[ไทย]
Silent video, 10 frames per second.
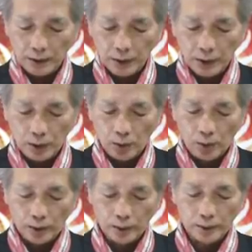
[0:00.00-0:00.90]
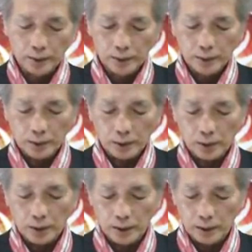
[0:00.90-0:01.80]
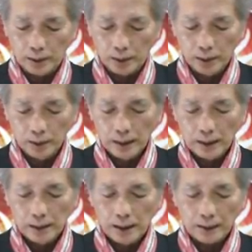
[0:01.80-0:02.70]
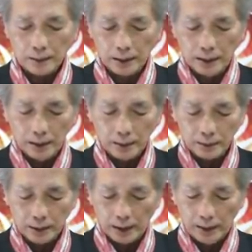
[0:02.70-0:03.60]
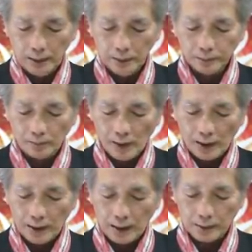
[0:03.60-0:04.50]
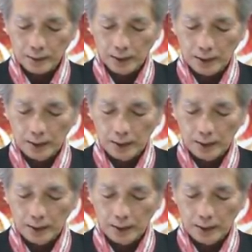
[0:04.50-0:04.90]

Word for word: นตรีโกณก็คือ ราศีสิงห์ราศี